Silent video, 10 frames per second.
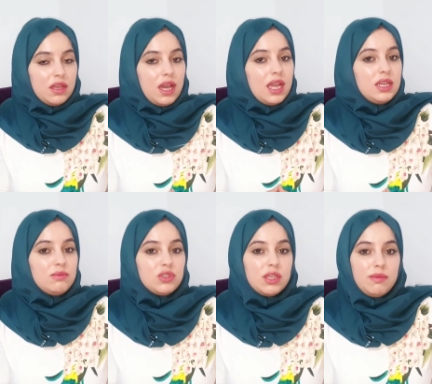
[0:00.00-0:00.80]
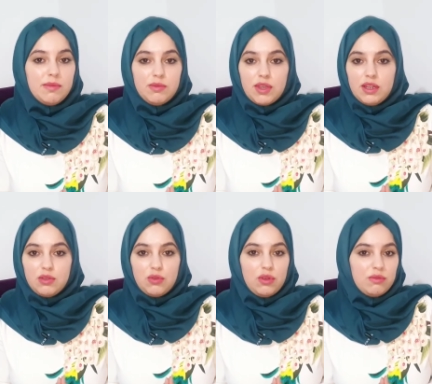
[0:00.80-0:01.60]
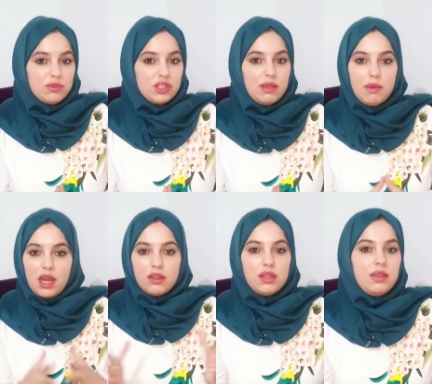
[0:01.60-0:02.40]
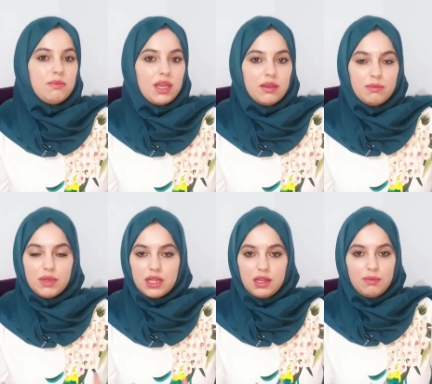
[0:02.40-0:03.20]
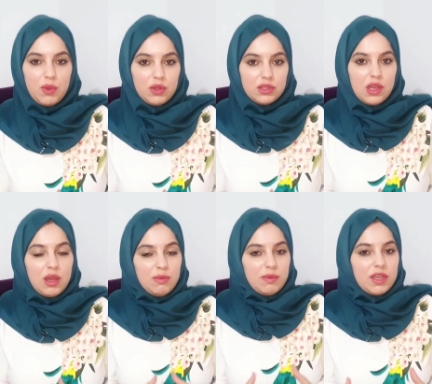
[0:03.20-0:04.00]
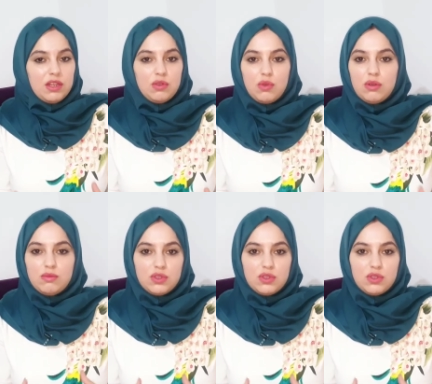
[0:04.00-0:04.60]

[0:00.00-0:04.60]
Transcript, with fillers: هاي المصيبة ممكن تكون مصيبة عظيمة مثل الموت ممكن تكون نعم.